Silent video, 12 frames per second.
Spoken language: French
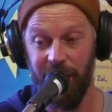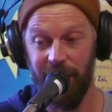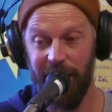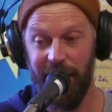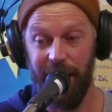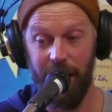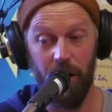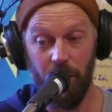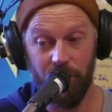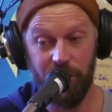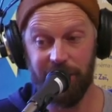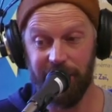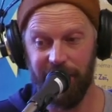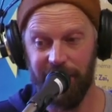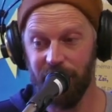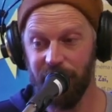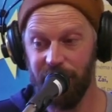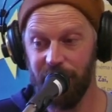à
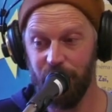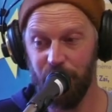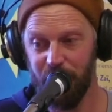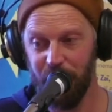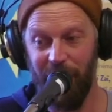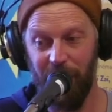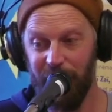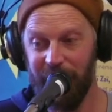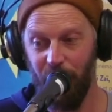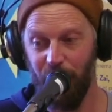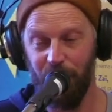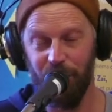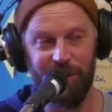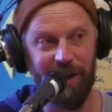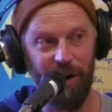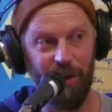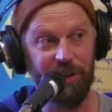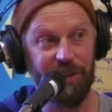l'enregistrer. J'ai juste pris un micro, je
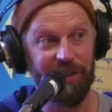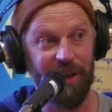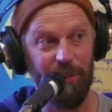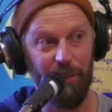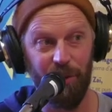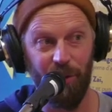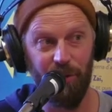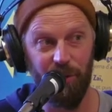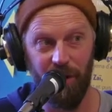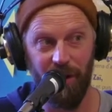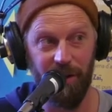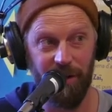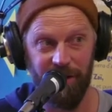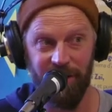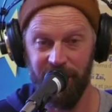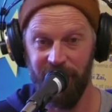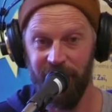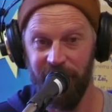l'ai enregistré pendant une heure.
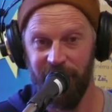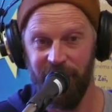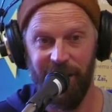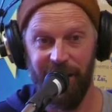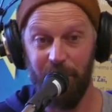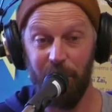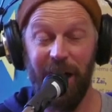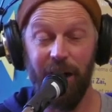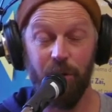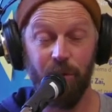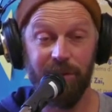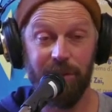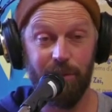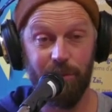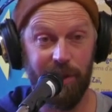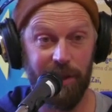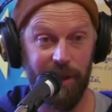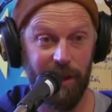Elle m'a raconté
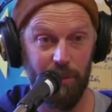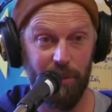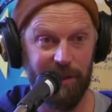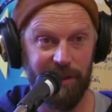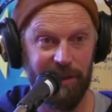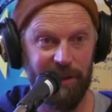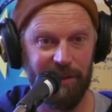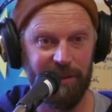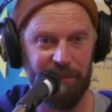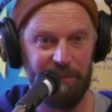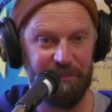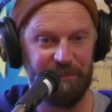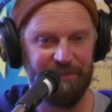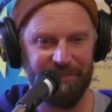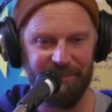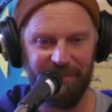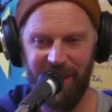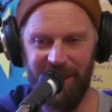tout un tas de bêtises.
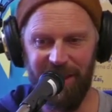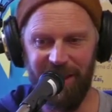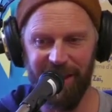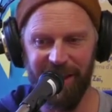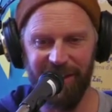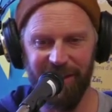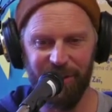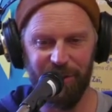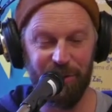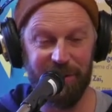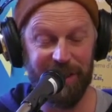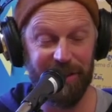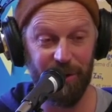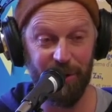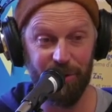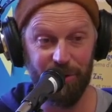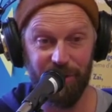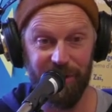Et de cette
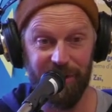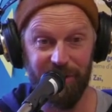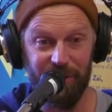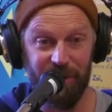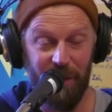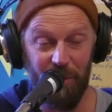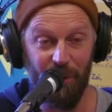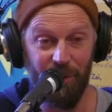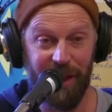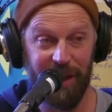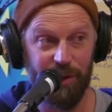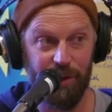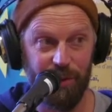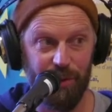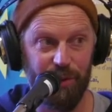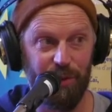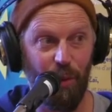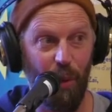heure, j'en ai fait un montage
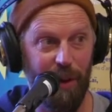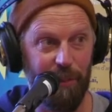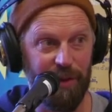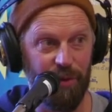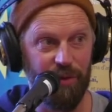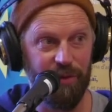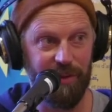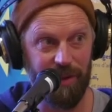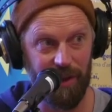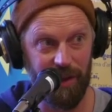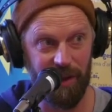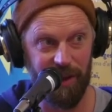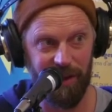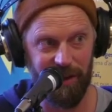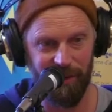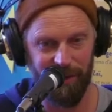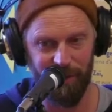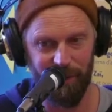de trois minutes et
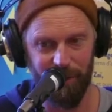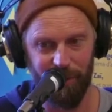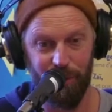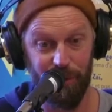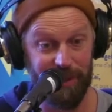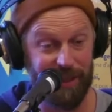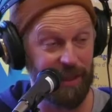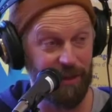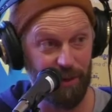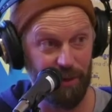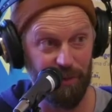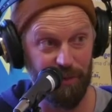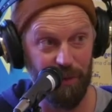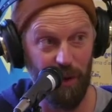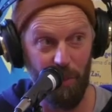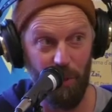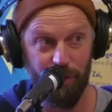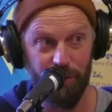euh, de cette
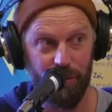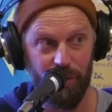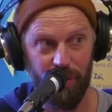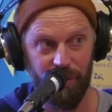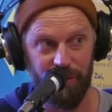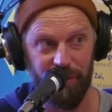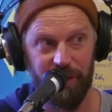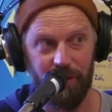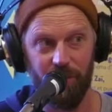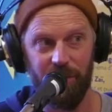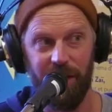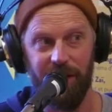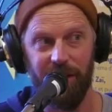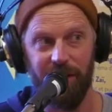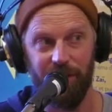forme audio, en fait, on a